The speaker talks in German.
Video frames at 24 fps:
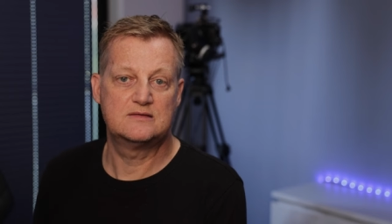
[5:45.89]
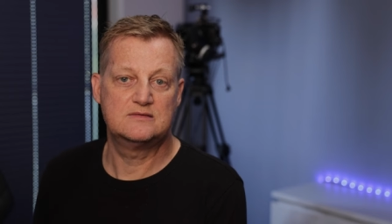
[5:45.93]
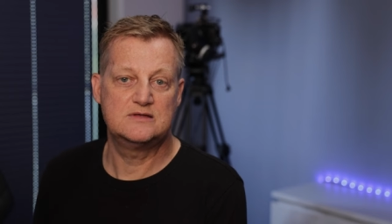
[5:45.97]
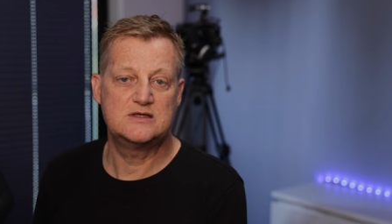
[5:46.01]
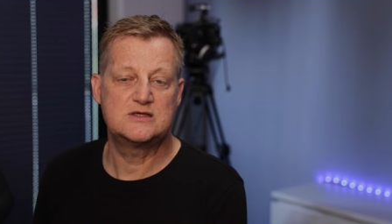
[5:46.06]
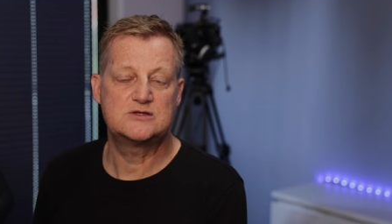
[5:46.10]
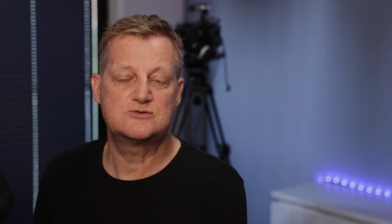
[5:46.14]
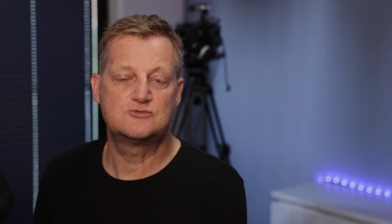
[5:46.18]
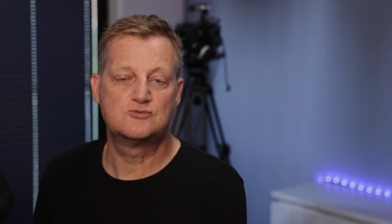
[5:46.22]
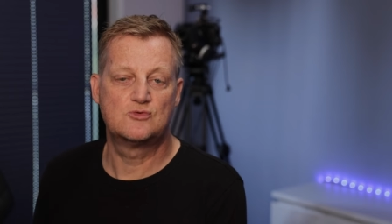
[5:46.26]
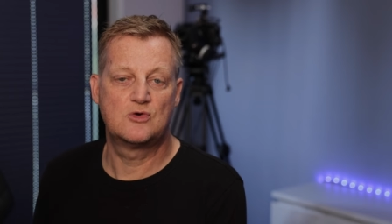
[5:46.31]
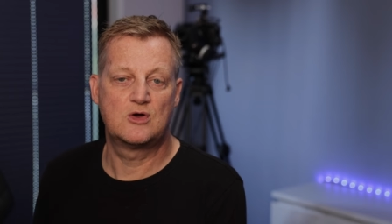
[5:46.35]

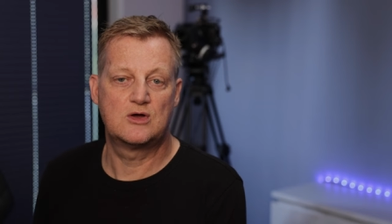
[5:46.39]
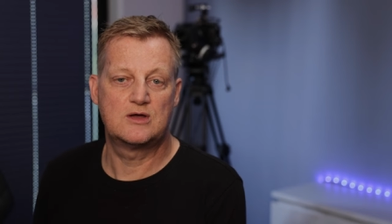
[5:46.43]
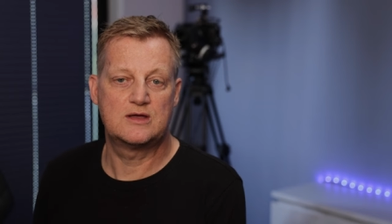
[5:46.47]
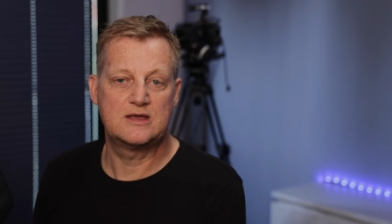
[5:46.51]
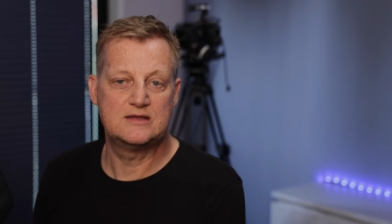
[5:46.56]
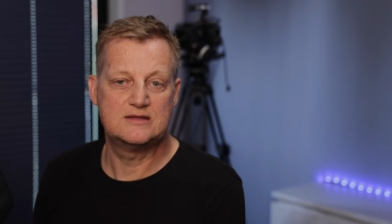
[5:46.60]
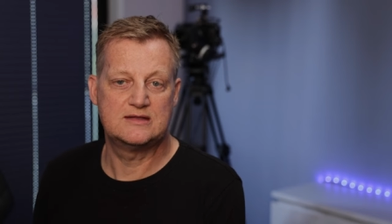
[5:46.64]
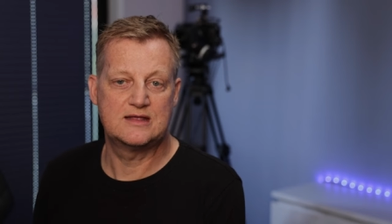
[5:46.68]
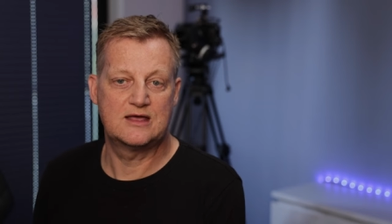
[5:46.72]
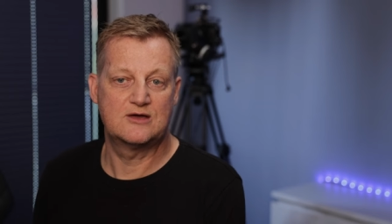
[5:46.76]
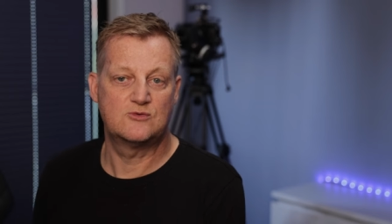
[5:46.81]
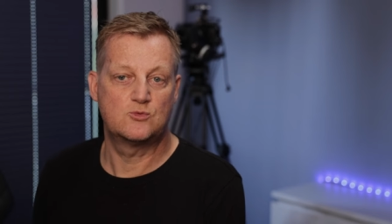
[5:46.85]
nicht nur
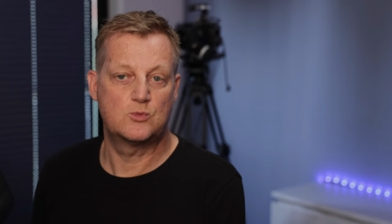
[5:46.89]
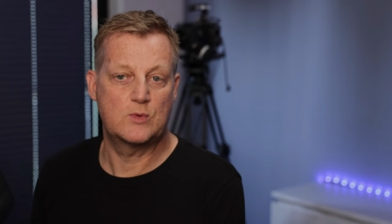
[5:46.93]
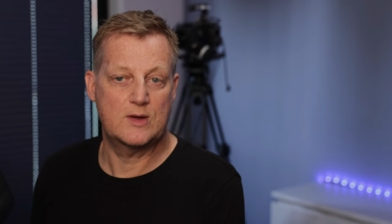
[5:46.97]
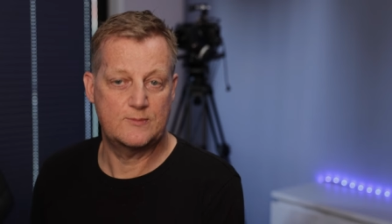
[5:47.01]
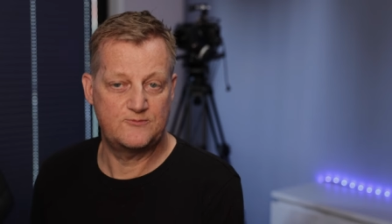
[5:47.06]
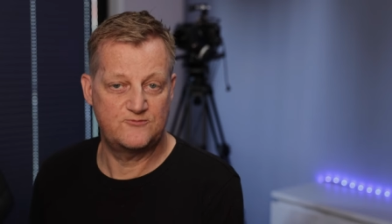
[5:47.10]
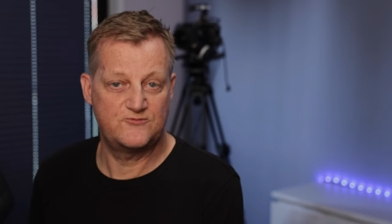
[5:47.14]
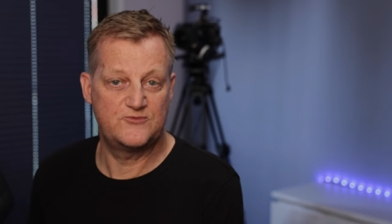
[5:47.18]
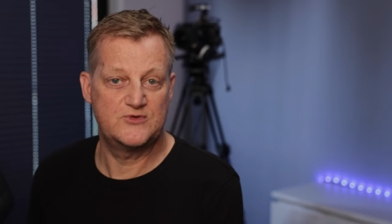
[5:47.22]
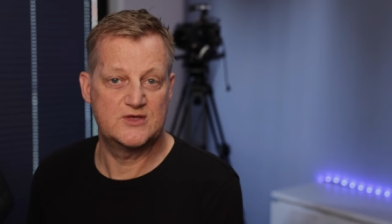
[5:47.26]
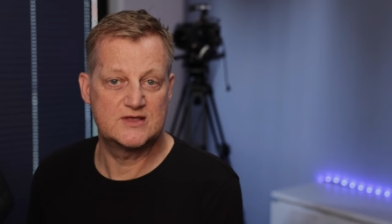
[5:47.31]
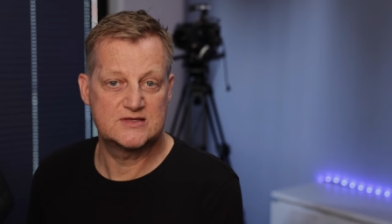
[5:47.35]
in der
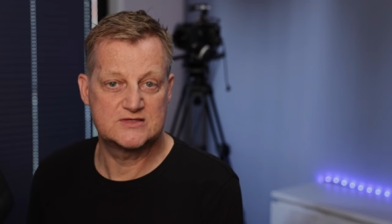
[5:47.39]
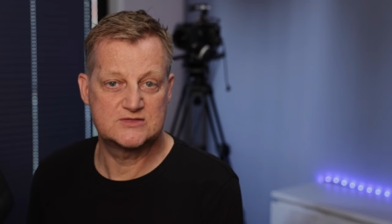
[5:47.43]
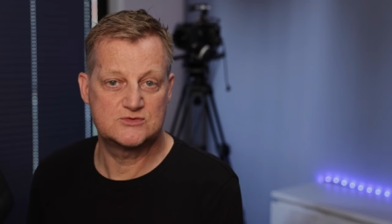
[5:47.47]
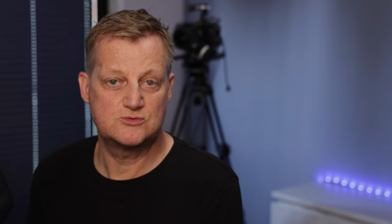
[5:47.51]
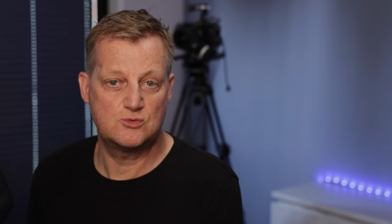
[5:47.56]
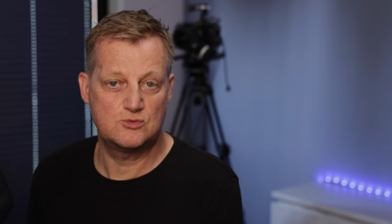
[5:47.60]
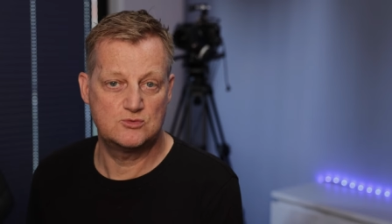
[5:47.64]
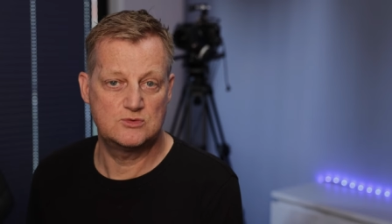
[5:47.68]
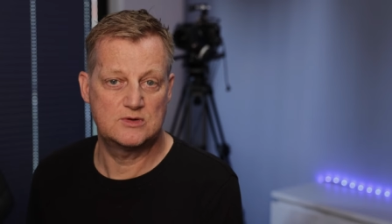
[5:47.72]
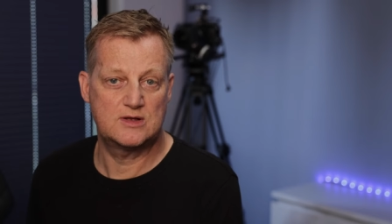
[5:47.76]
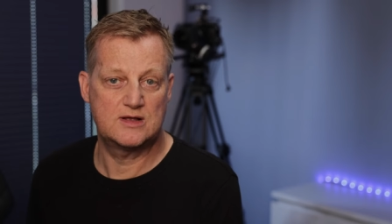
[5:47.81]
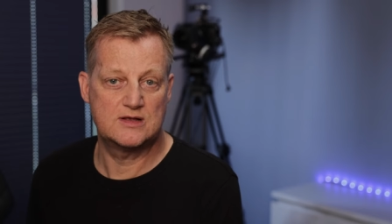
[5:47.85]

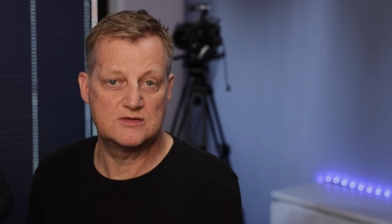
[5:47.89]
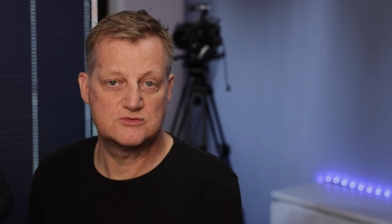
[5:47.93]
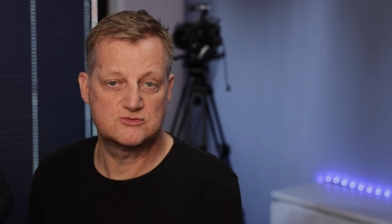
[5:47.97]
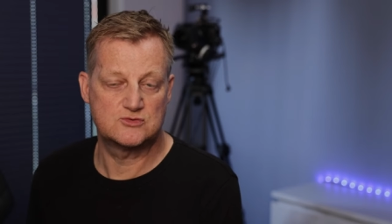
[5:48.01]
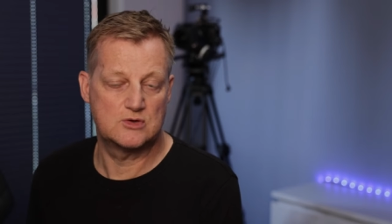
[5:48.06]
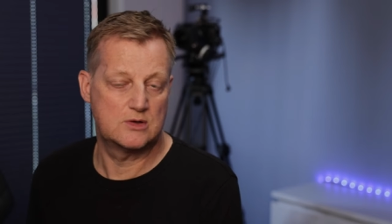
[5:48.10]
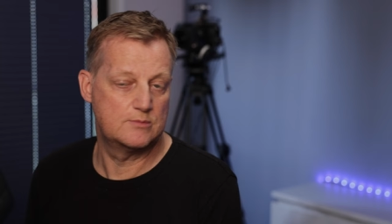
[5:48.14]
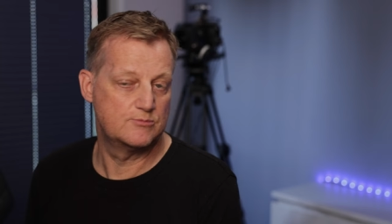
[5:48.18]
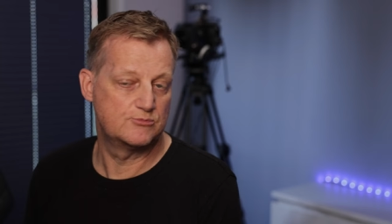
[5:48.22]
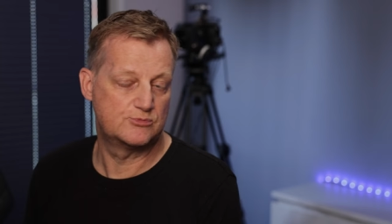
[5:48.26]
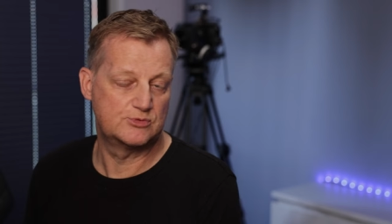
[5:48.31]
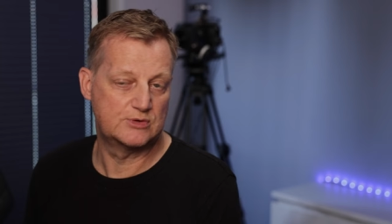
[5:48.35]
Webversion, also
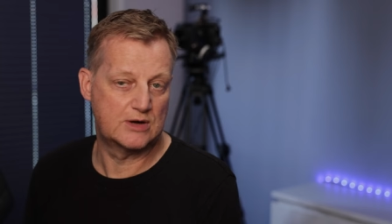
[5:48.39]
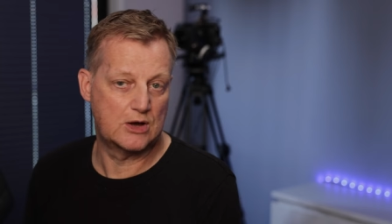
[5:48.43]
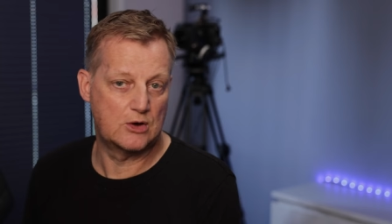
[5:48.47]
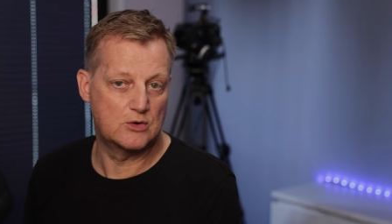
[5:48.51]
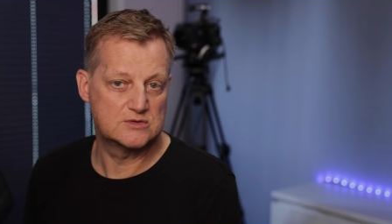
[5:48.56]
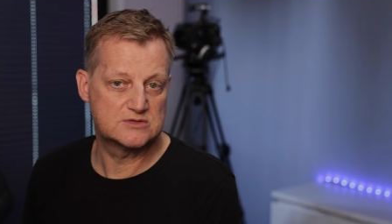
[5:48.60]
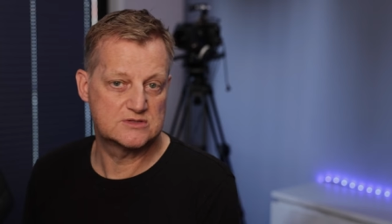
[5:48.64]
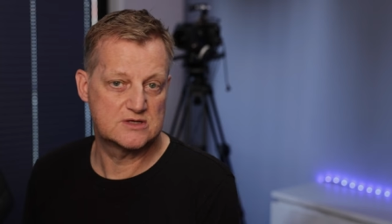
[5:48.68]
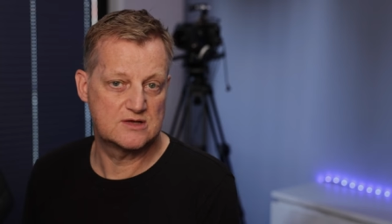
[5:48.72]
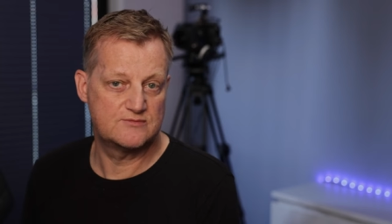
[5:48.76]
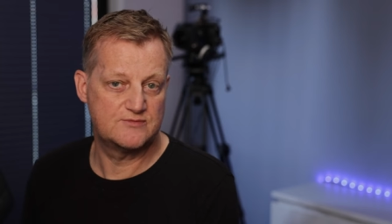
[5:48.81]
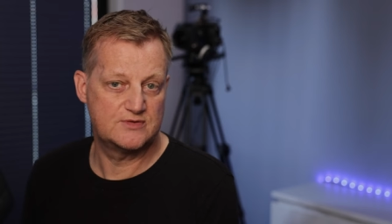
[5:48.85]
im
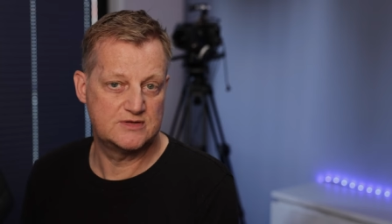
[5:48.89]
Browser,